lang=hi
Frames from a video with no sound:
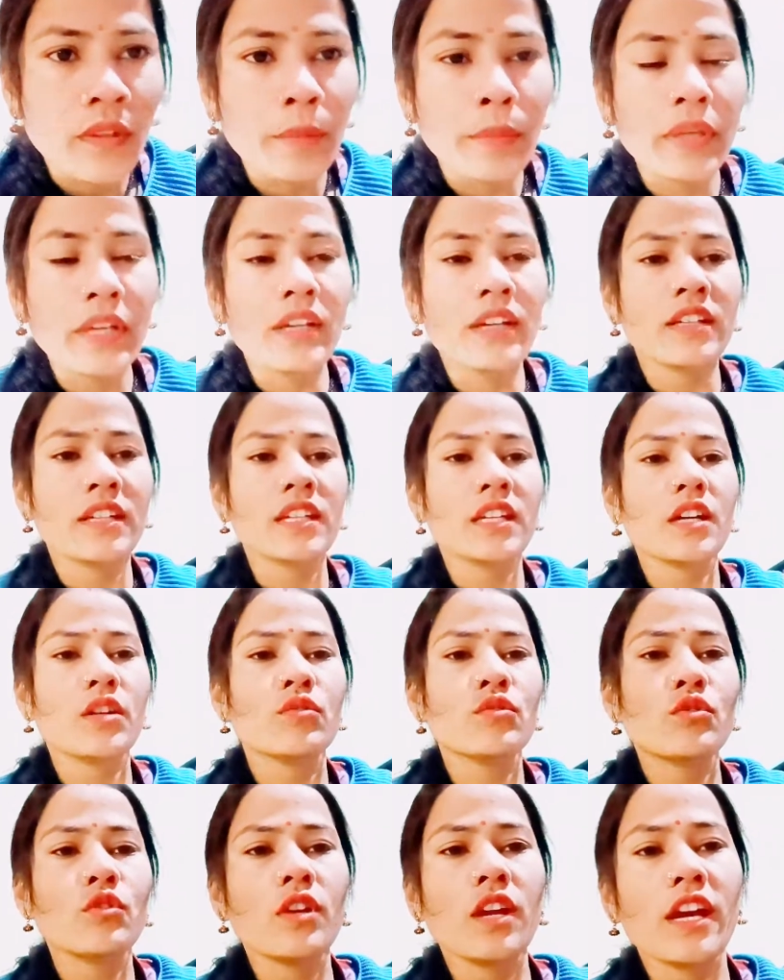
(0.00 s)
पिक करने का
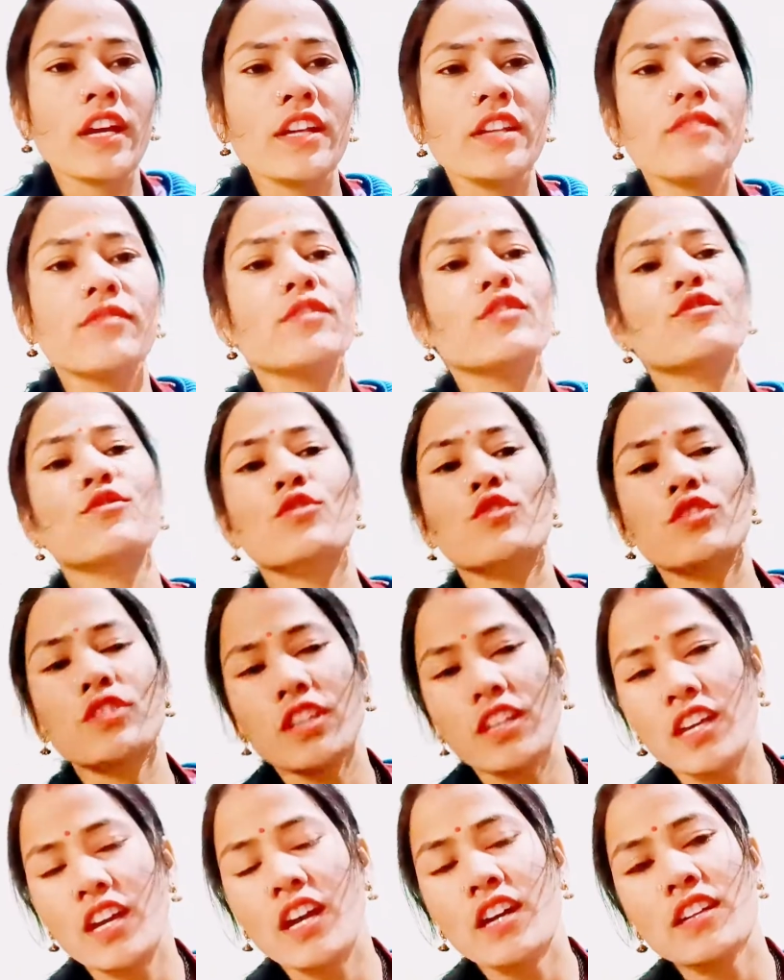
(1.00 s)
उनको लाई फिर उनको
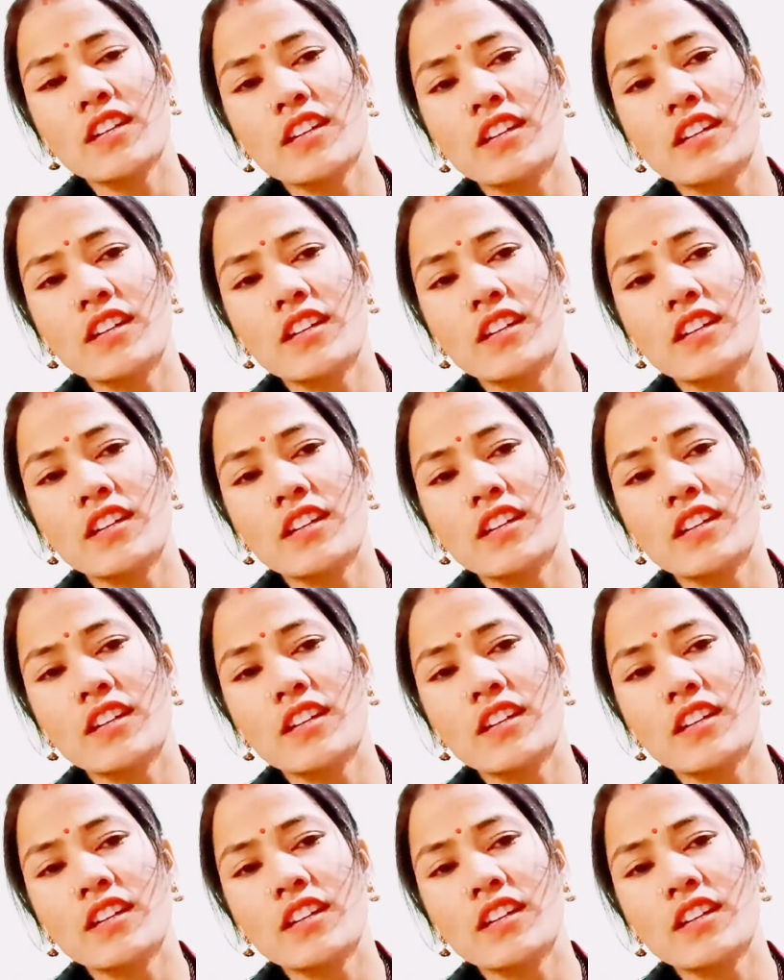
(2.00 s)
तैयार